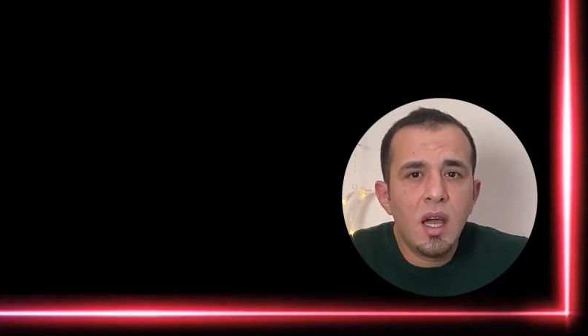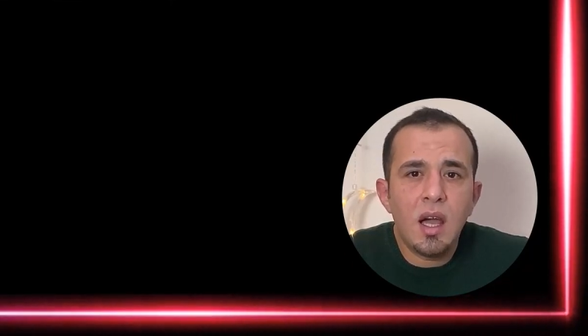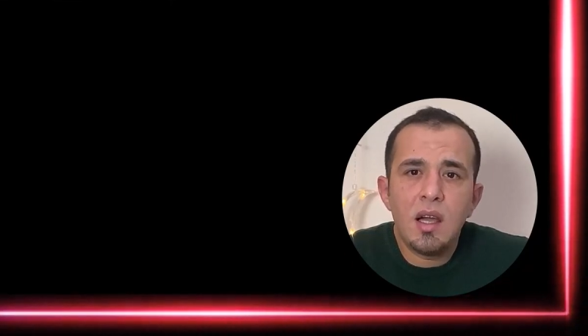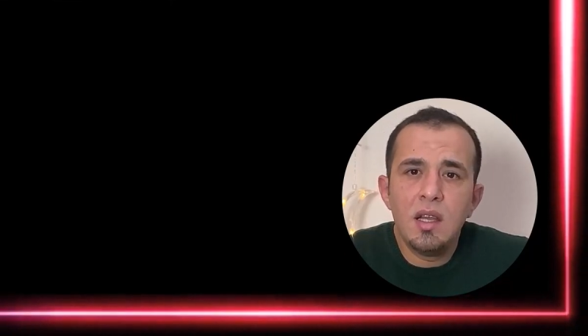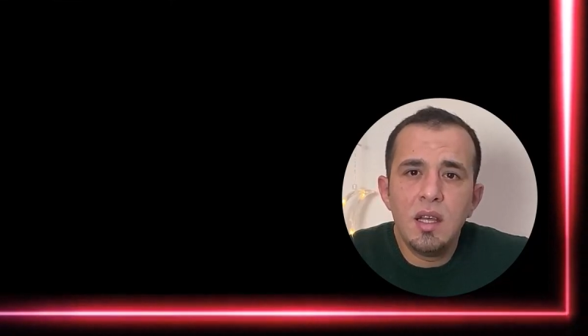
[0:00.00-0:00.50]

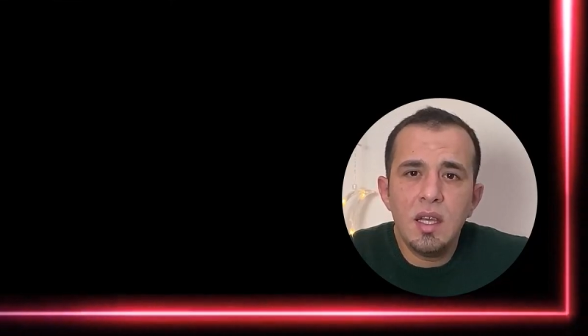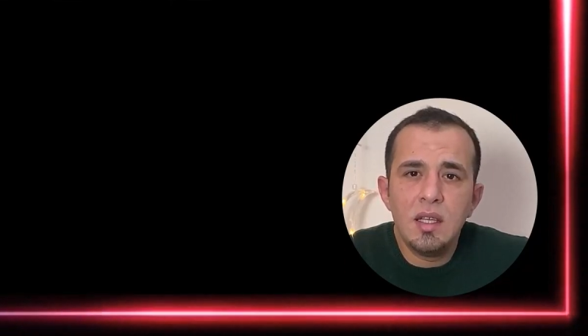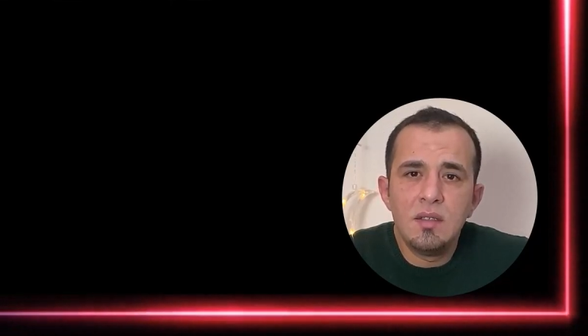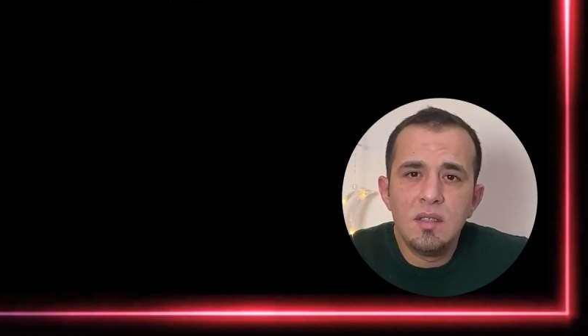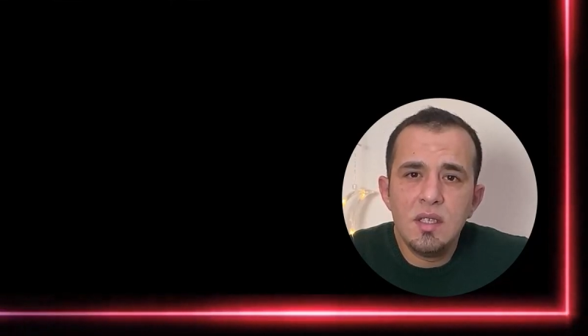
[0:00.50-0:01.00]
على
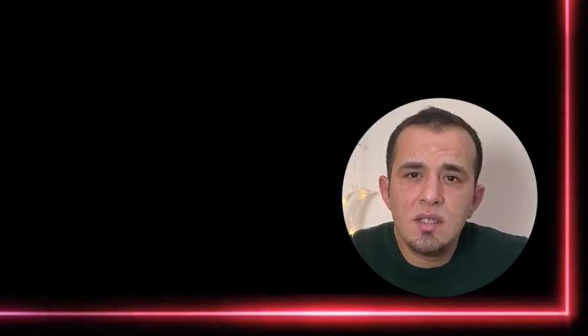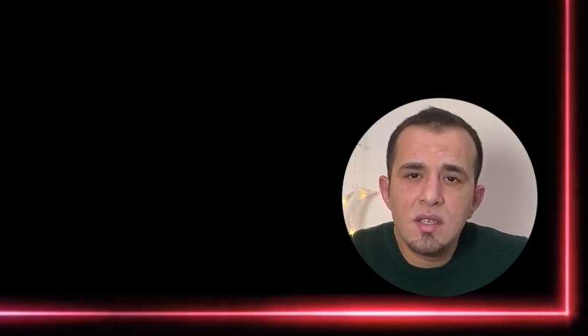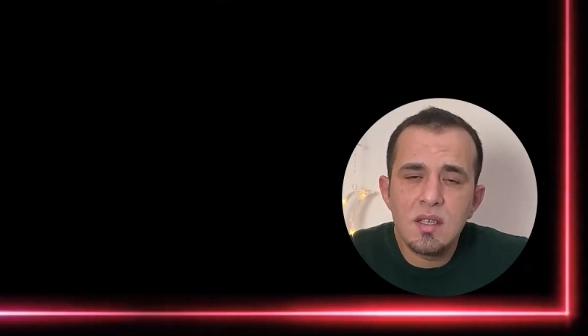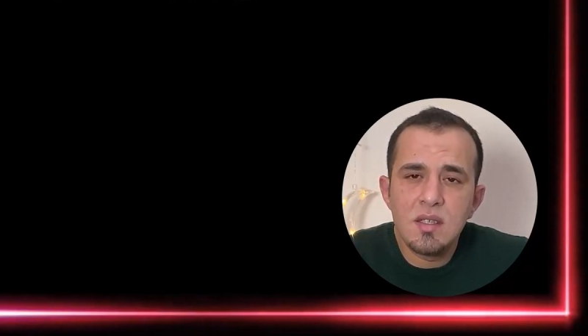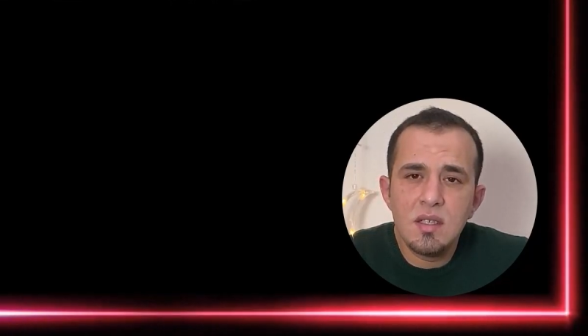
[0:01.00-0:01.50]

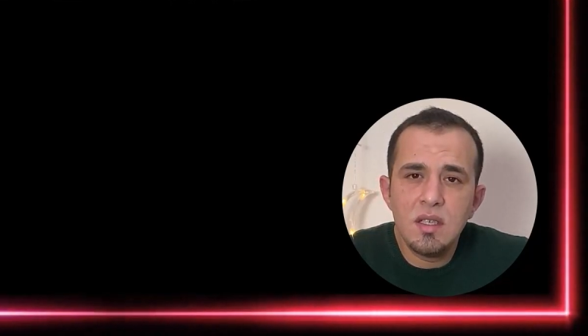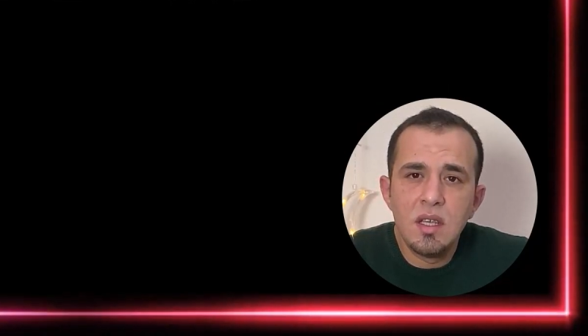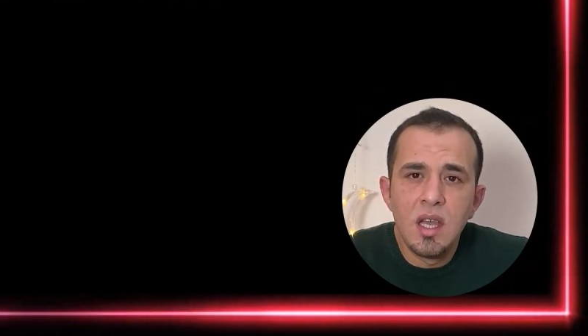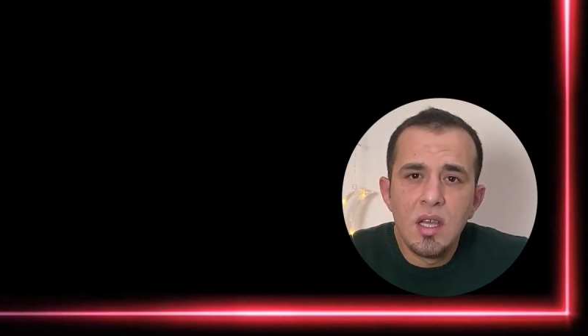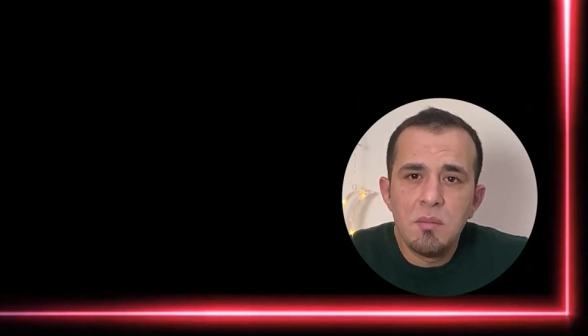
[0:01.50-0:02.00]
nt60
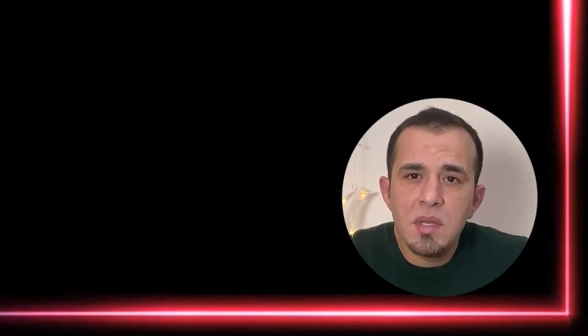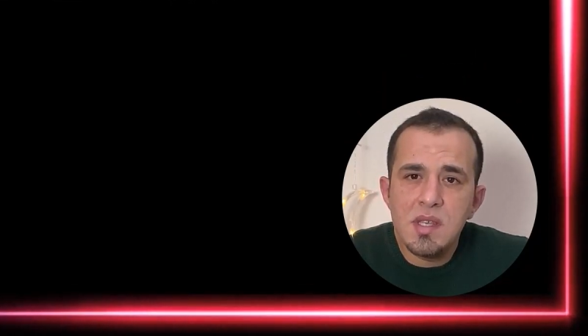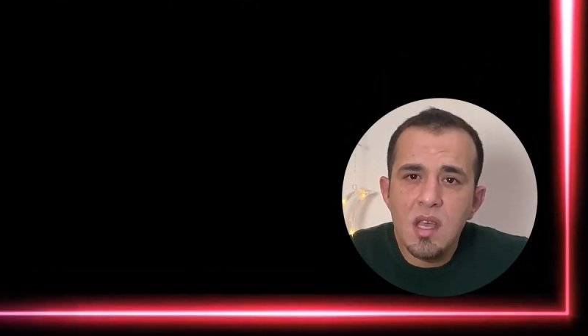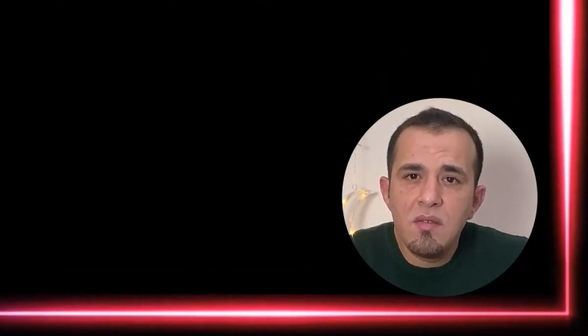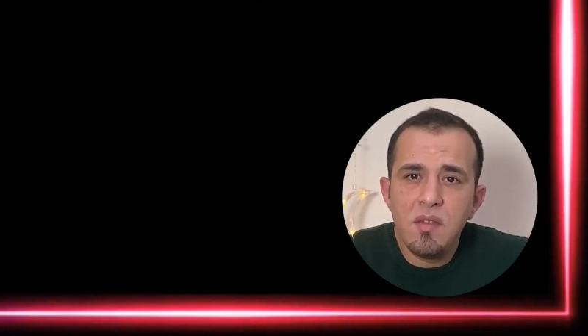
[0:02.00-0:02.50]

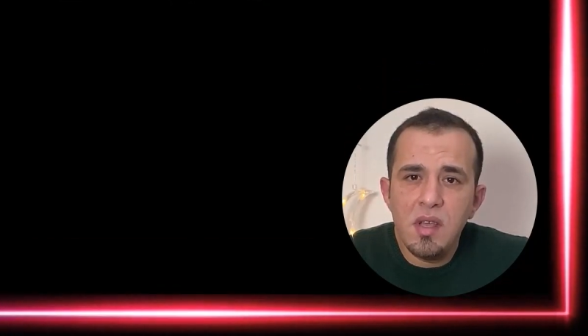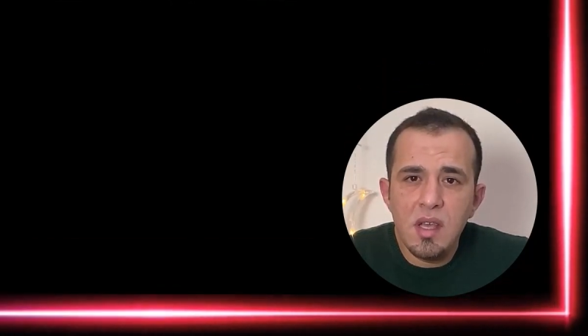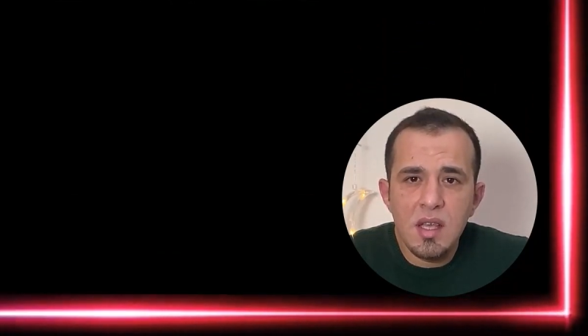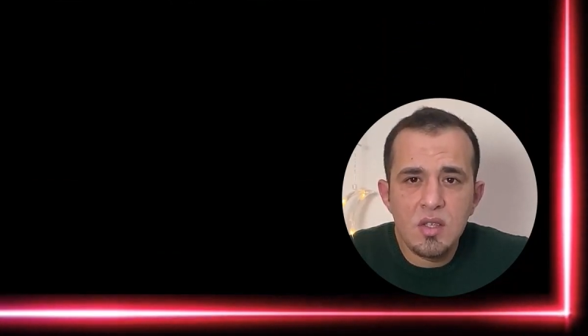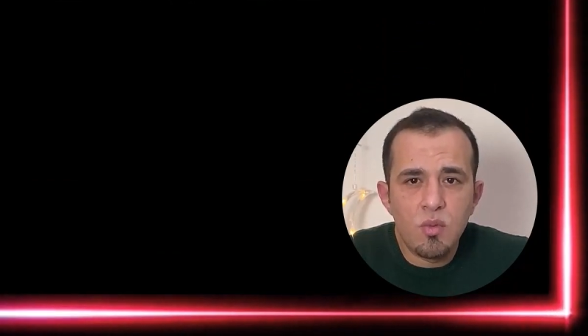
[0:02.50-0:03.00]
مسافة
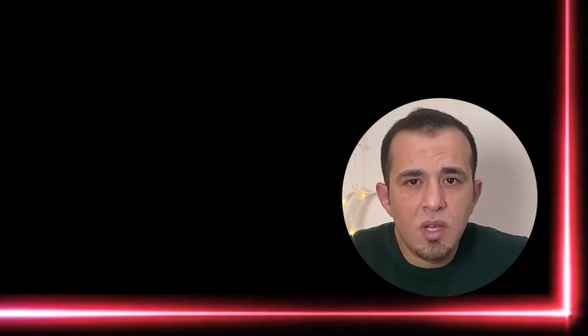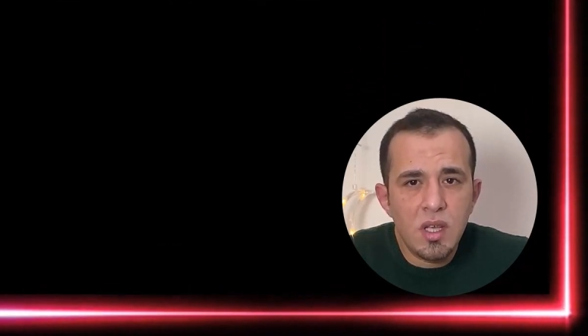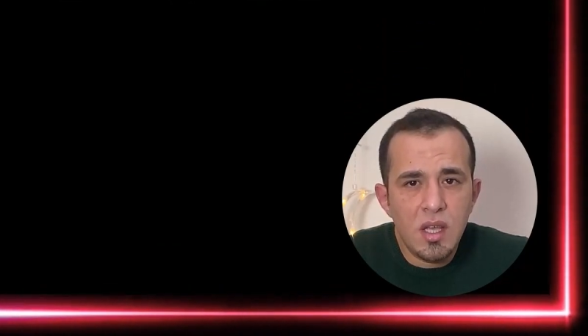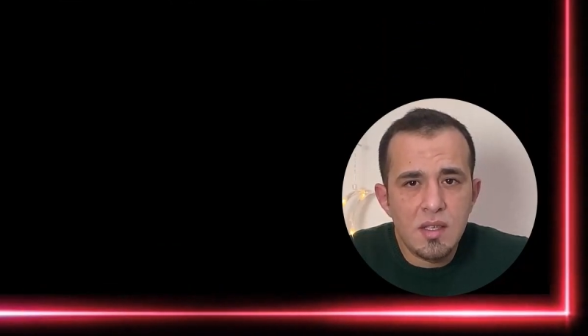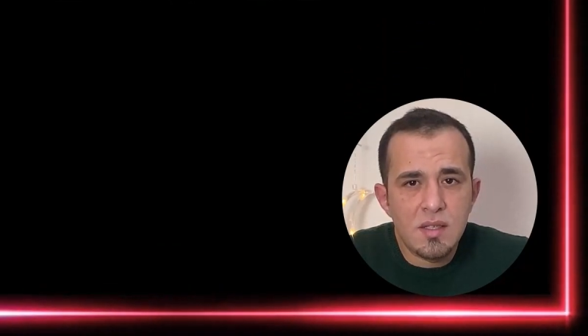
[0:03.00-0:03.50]

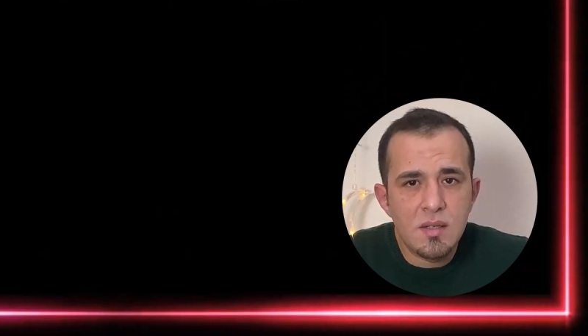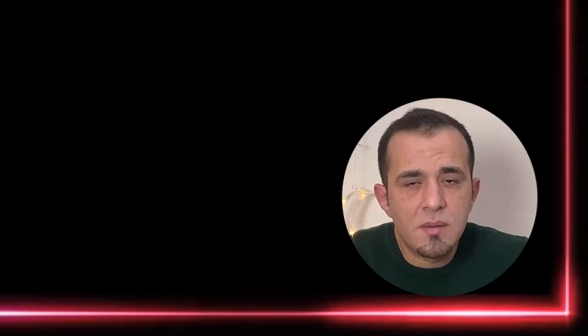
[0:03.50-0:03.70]
sys